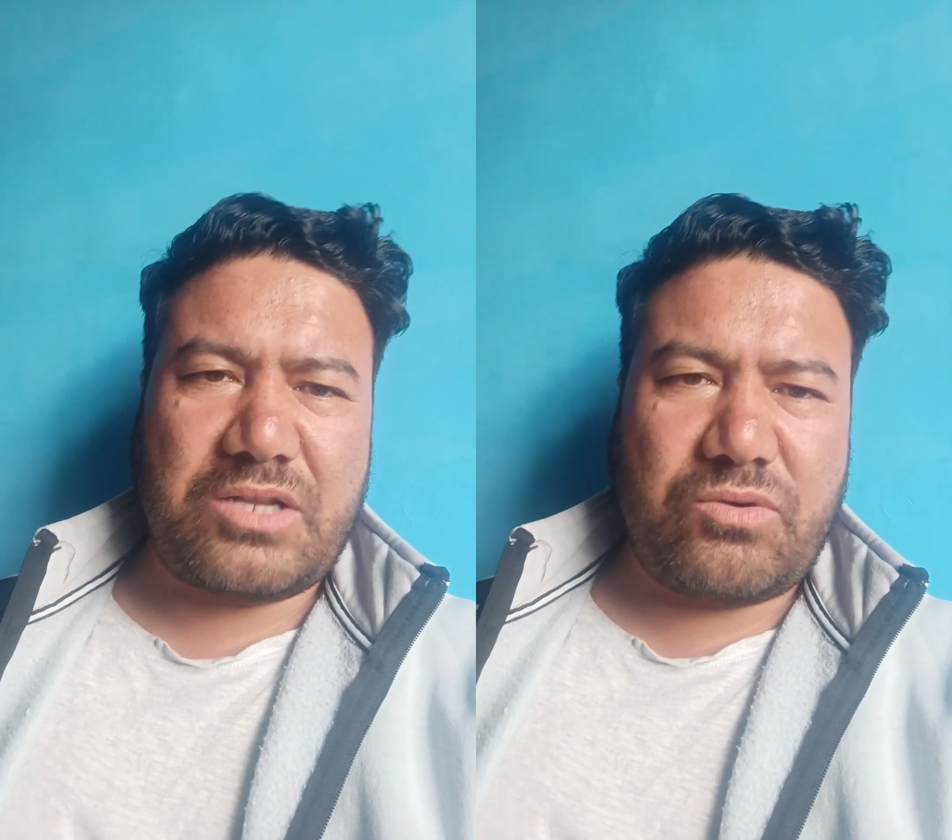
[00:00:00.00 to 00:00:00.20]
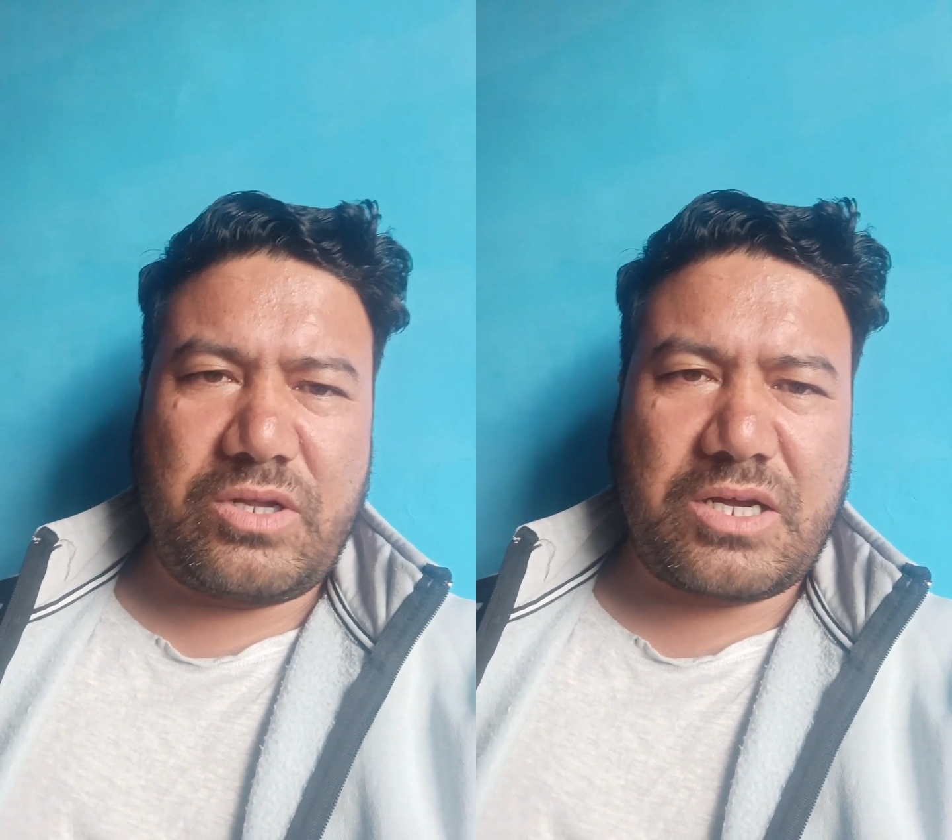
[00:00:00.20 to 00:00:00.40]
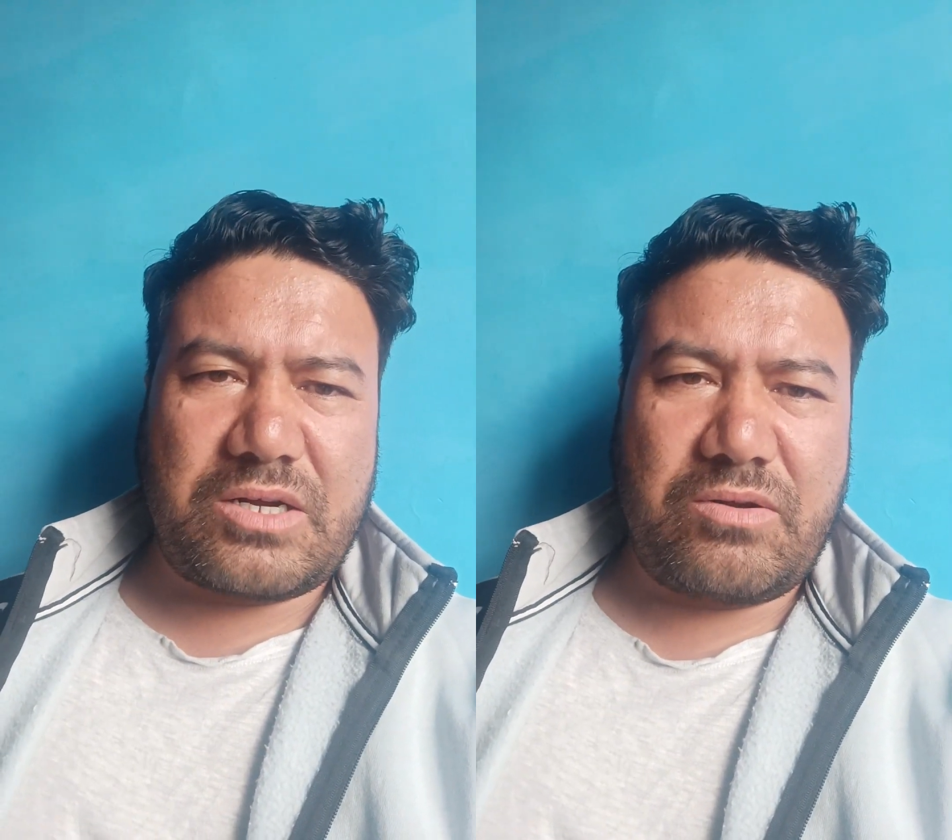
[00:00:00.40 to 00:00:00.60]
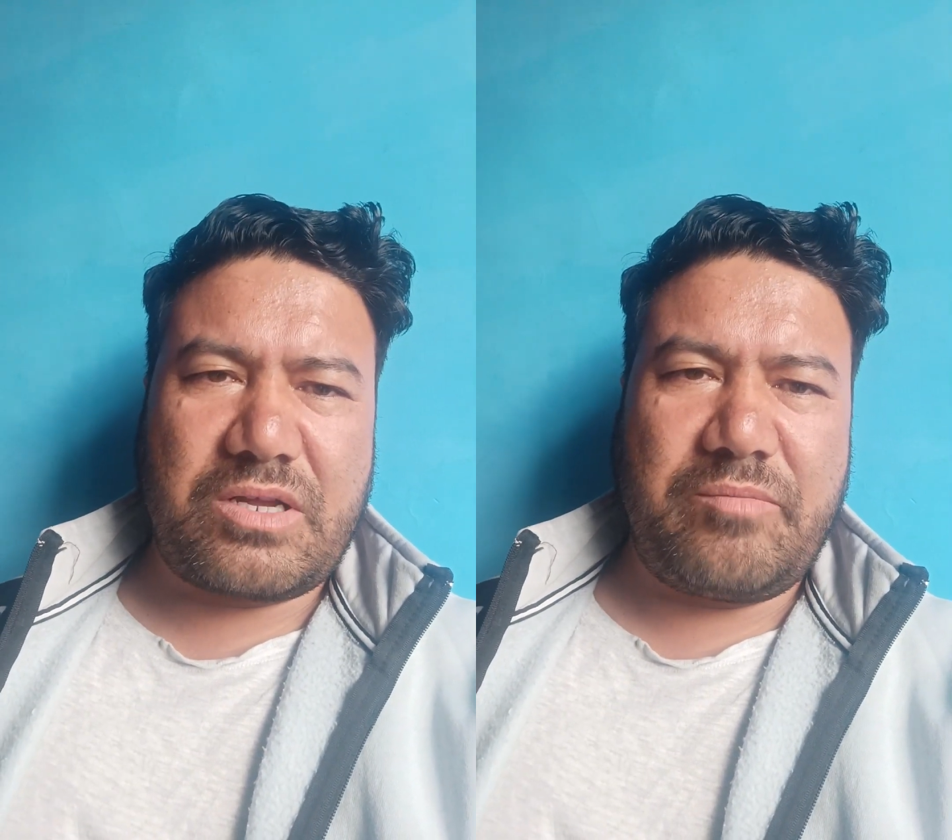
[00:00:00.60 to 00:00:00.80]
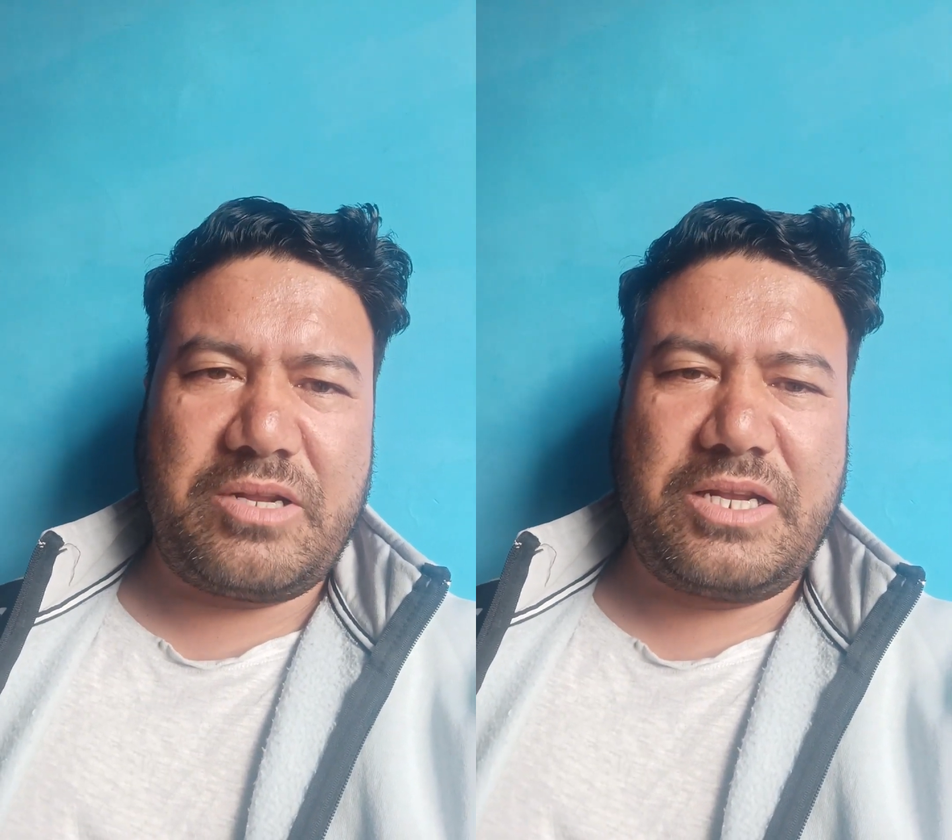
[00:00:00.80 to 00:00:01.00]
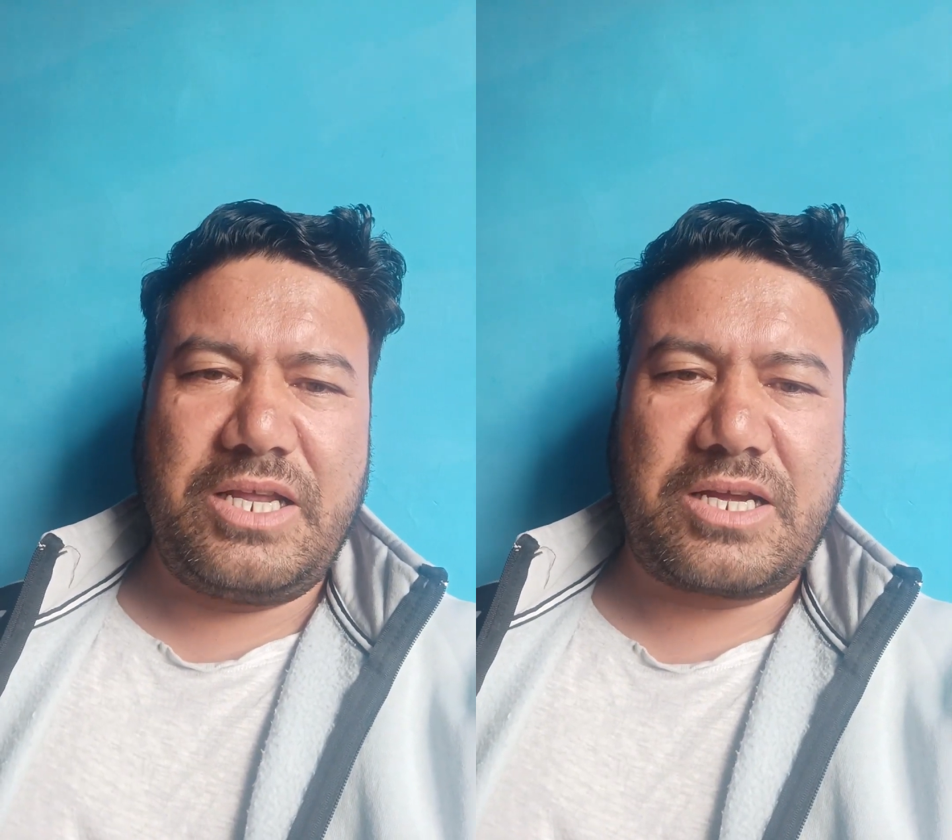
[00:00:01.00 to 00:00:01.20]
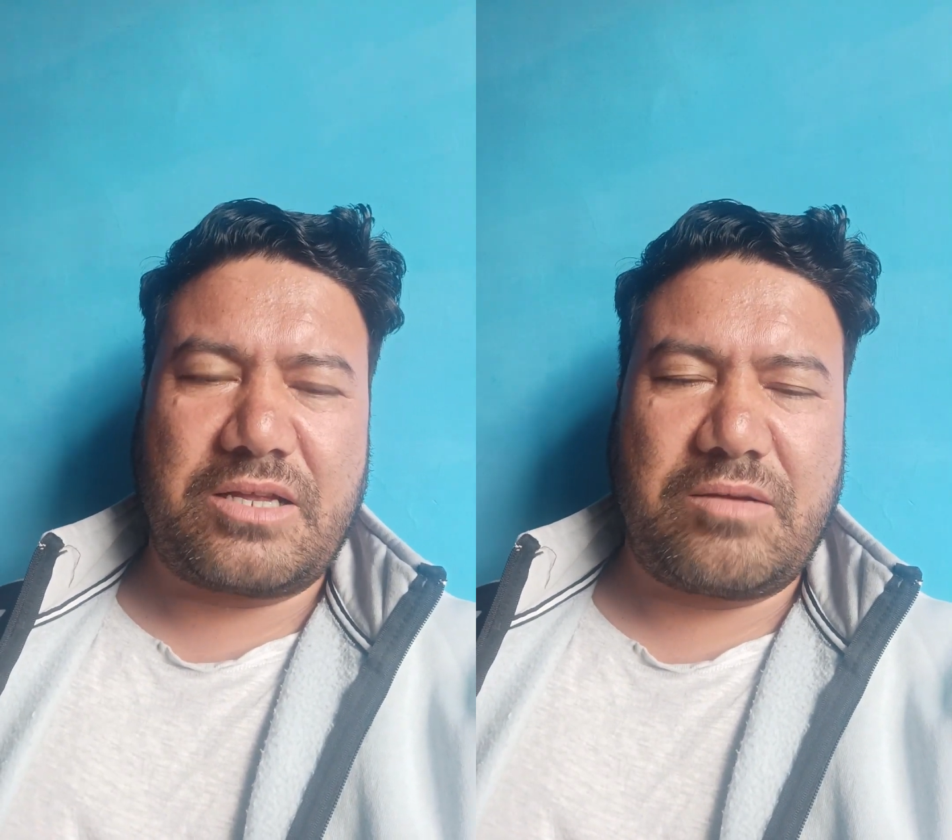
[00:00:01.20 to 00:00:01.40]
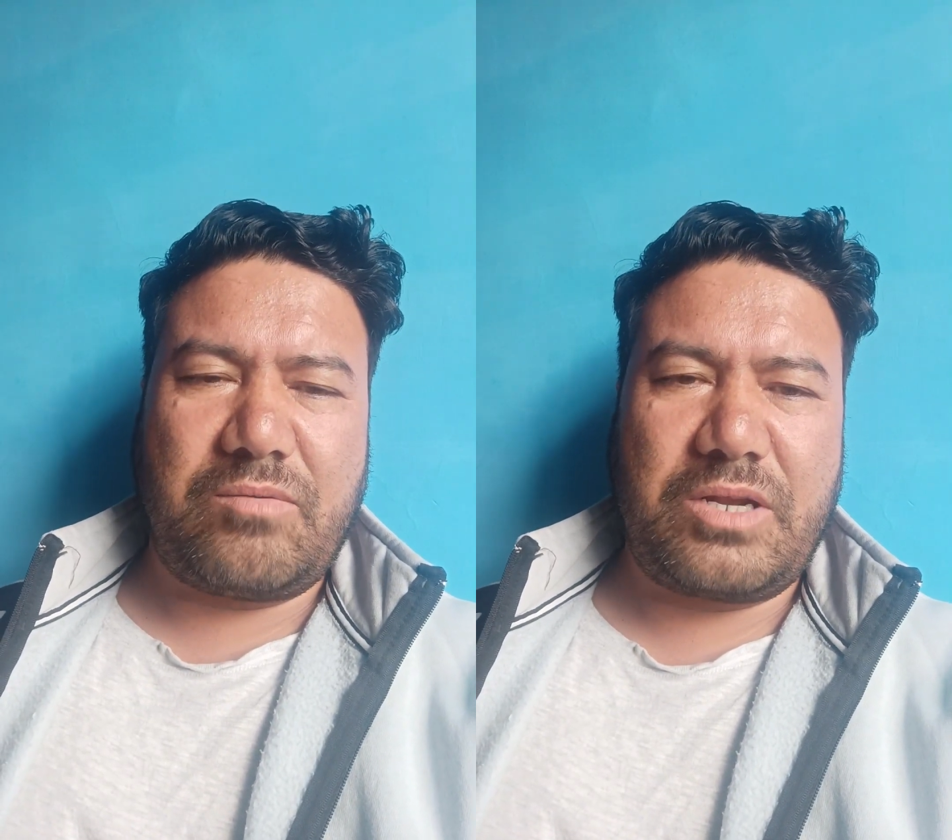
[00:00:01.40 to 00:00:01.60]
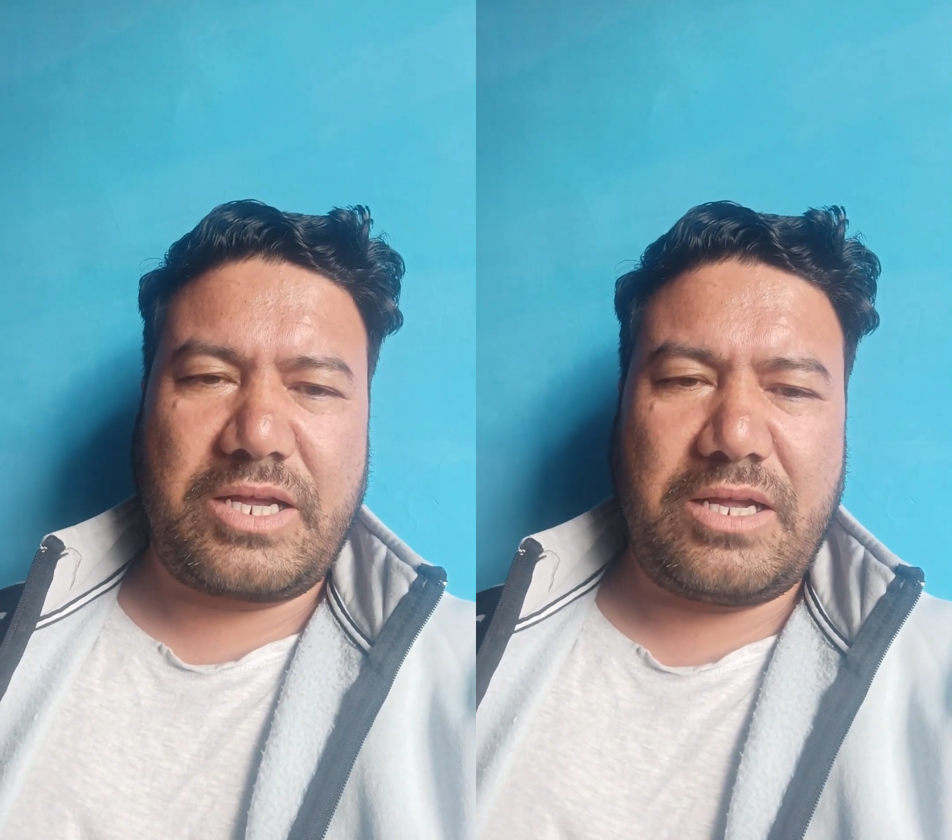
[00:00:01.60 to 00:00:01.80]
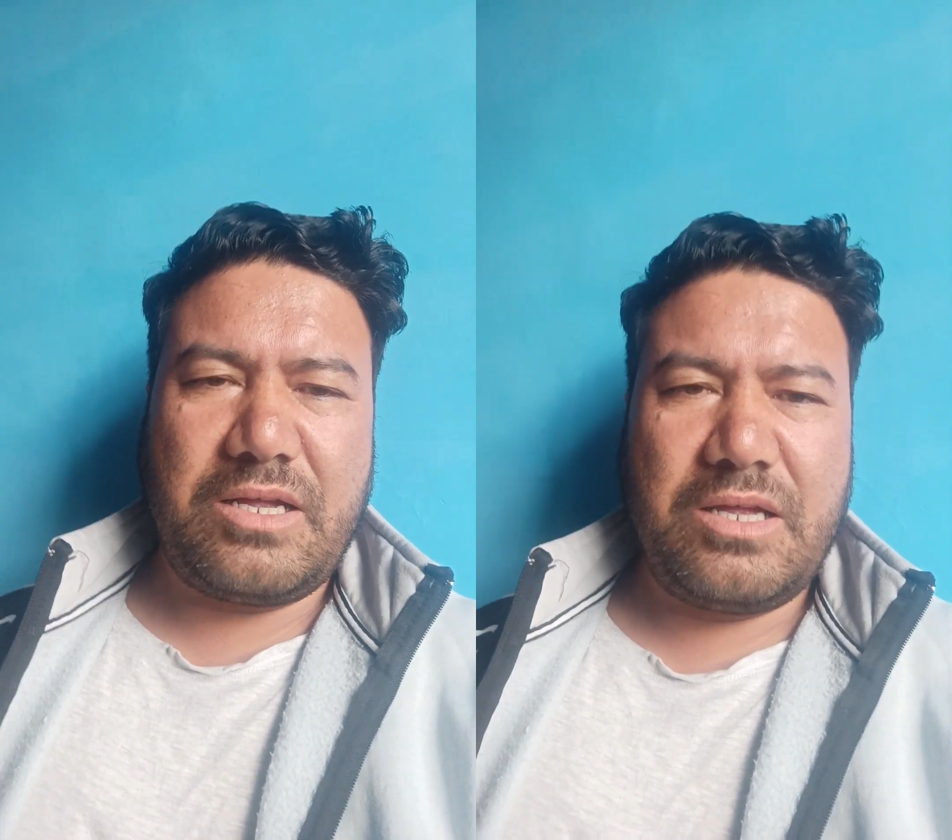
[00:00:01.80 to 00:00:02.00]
थोड़ी कर रहा हूँ कि मैंने नहीं कहा था बोल के